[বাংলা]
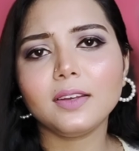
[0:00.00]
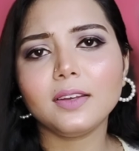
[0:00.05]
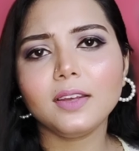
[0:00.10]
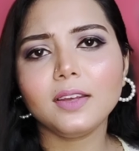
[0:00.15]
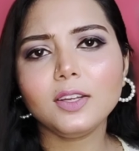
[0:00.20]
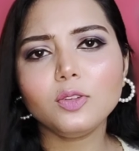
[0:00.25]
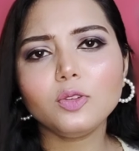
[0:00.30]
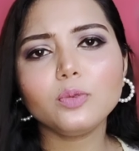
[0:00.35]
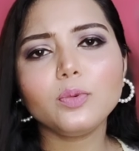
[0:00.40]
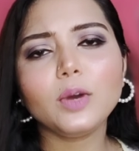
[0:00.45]

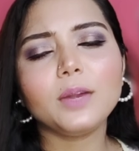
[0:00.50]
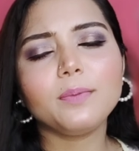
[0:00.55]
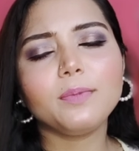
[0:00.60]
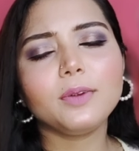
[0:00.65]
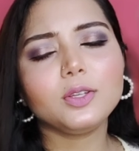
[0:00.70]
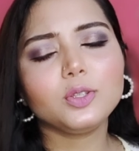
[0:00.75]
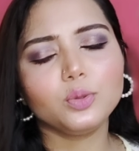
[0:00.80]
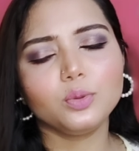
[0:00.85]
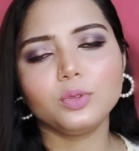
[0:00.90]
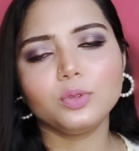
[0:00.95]
একটু বারবার
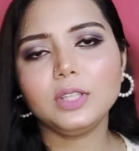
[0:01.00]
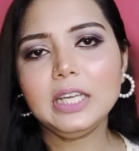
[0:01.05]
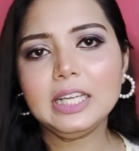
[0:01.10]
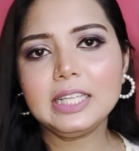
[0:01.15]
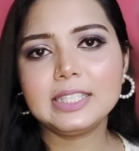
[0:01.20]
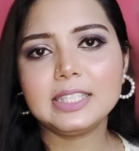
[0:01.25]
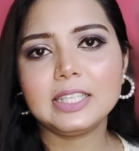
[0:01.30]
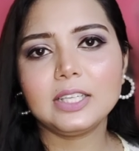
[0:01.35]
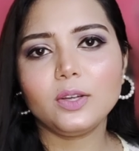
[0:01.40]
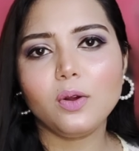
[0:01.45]
শুতে
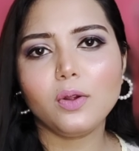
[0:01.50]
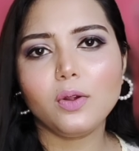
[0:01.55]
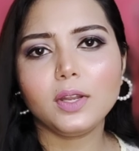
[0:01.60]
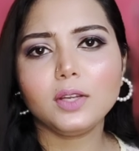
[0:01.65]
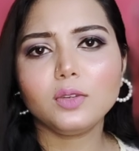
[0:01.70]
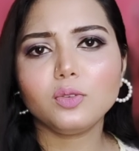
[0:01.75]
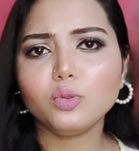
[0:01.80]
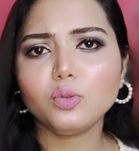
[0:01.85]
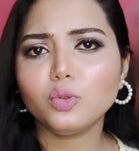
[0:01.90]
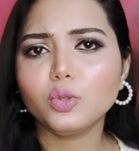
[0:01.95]
ইচ্ছে করে
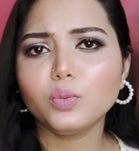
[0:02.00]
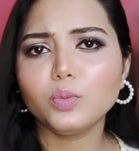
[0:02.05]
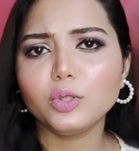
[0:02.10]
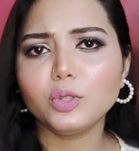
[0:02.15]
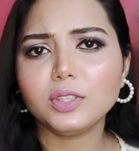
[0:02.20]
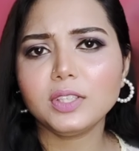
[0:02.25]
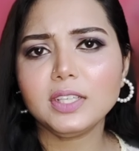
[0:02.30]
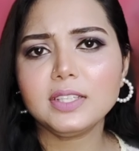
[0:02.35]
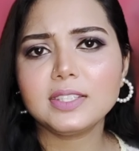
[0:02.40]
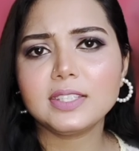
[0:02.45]
একটু
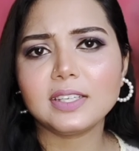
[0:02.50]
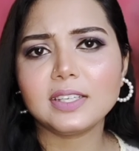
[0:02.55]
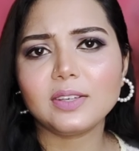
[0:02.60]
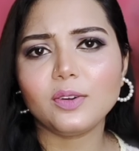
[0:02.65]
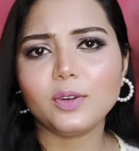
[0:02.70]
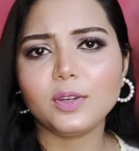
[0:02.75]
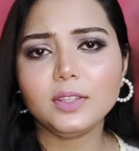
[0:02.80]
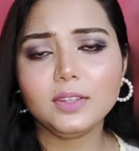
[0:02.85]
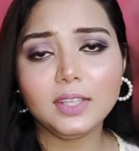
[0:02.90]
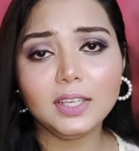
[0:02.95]
ঘুমোতে ইচ্ছে
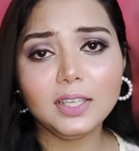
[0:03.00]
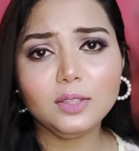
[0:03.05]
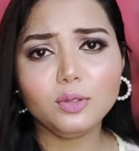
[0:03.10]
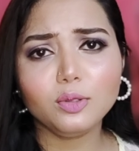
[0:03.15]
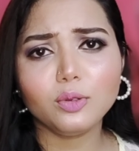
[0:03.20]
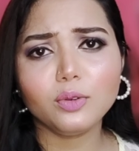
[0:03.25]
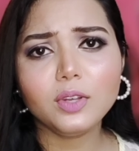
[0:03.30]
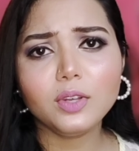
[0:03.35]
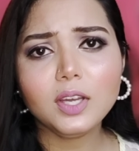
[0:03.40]
করে তাই তো